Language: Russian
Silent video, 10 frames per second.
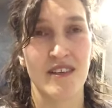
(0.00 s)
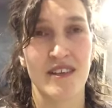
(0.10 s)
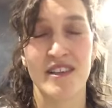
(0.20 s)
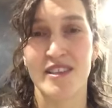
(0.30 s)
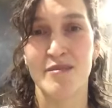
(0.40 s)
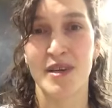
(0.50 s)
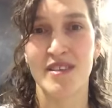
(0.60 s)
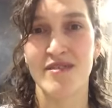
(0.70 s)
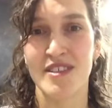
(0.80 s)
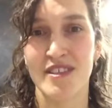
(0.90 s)
для себя не
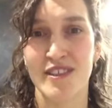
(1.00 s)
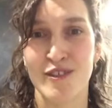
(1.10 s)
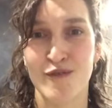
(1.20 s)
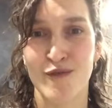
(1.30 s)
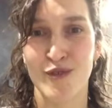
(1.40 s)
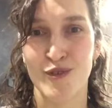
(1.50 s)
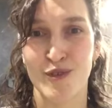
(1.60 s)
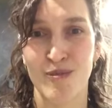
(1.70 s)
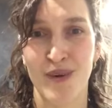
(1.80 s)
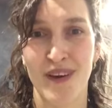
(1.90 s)
видела ничего еще
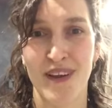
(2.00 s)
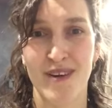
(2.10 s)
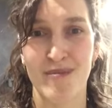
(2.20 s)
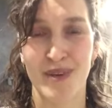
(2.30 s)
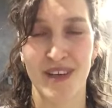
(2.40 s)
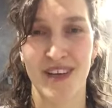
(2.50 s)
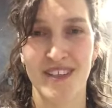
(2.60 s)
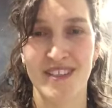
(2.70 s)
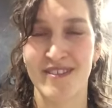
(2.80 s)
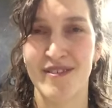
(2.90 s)
более
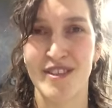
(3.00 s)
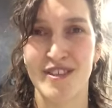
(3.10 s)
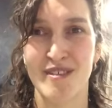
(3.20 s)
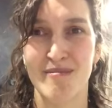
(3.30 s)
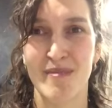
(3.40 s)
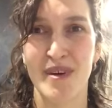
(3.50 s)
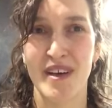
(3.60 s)
прекрасного, чем,